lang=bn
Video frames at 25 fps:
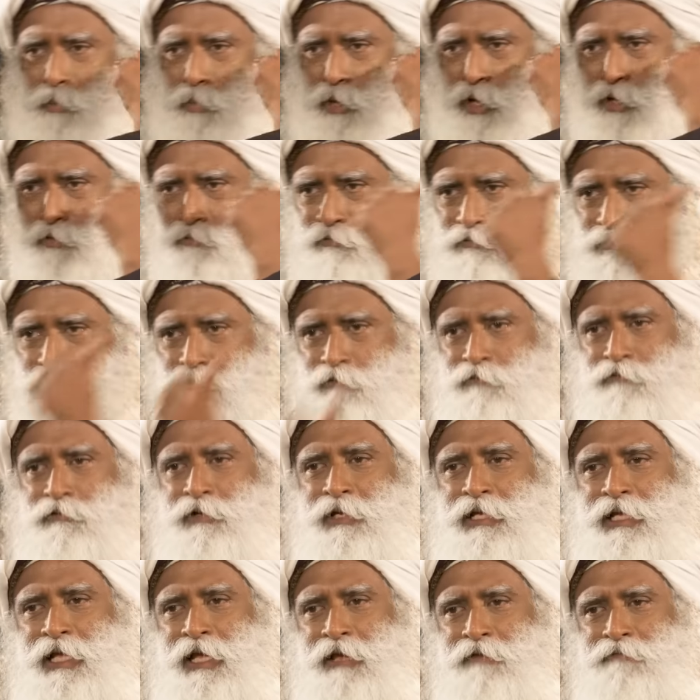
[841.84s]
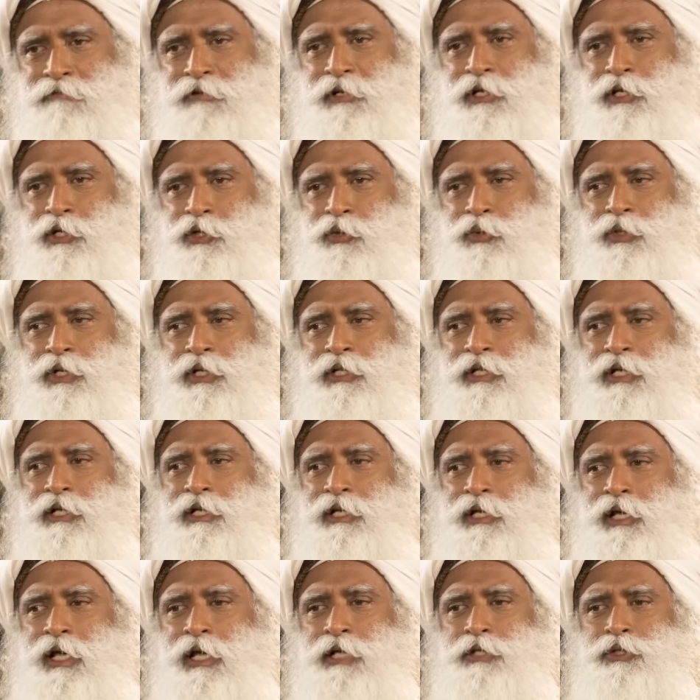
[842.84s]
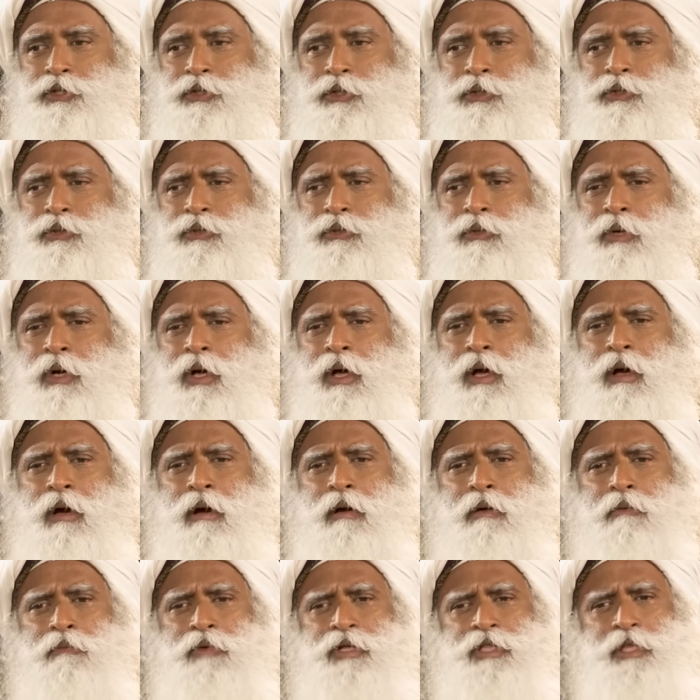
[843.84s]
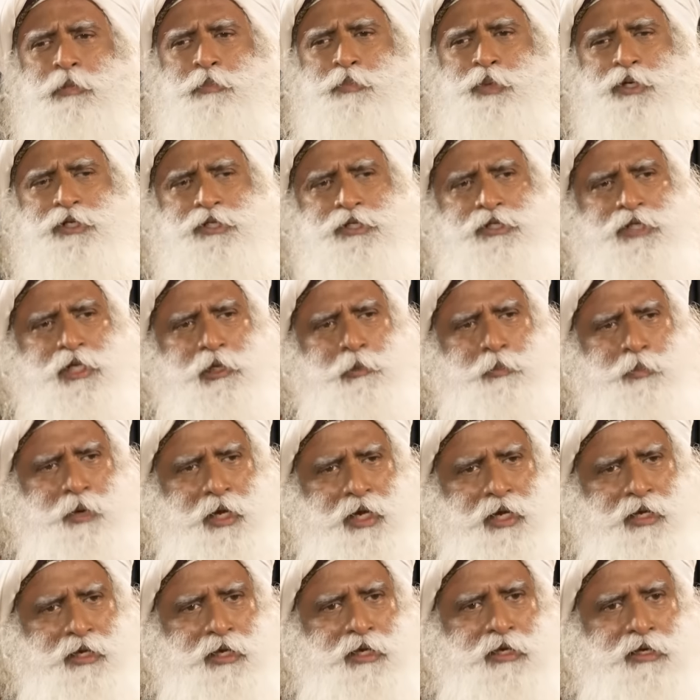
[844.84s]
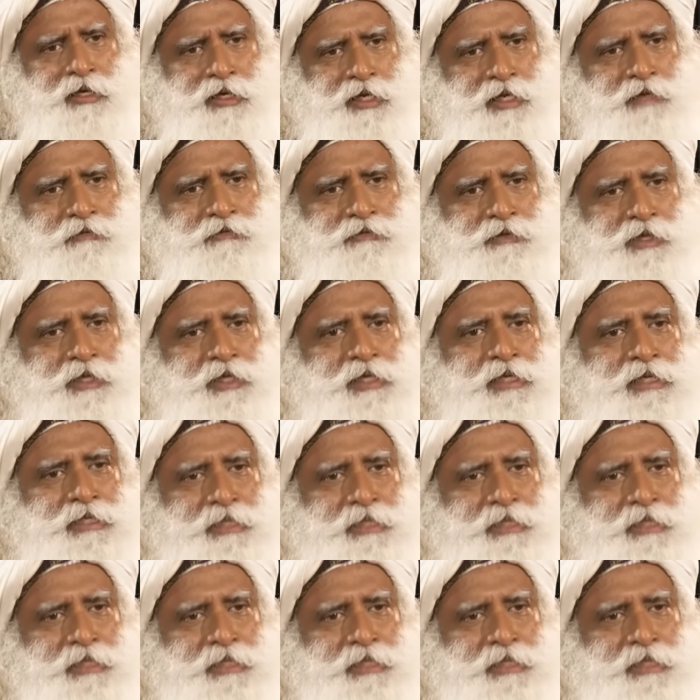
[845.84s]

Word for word: সে পালন করে গেছে যাবতীয় দুঃখ যন্ত্রণাকে নিজের ভেতরে চেপে